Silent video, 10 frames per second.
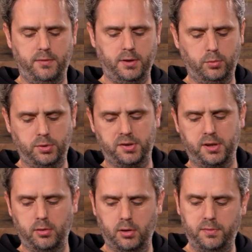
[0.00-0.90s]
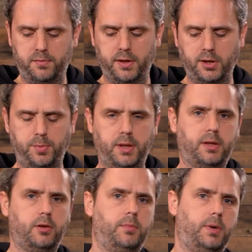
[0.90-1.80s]
Wie gut es dann läuft, werde ich
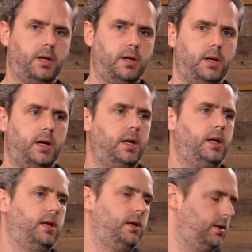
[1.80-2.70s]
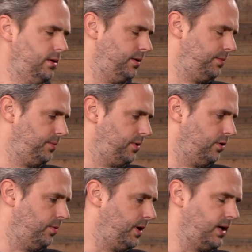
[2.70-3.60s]
später nochmal äh,
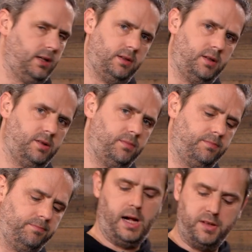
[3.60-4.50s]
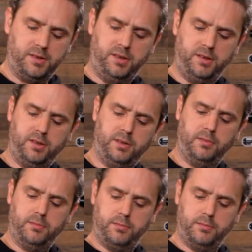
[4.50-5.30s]
noch gegentesten. Als nächstes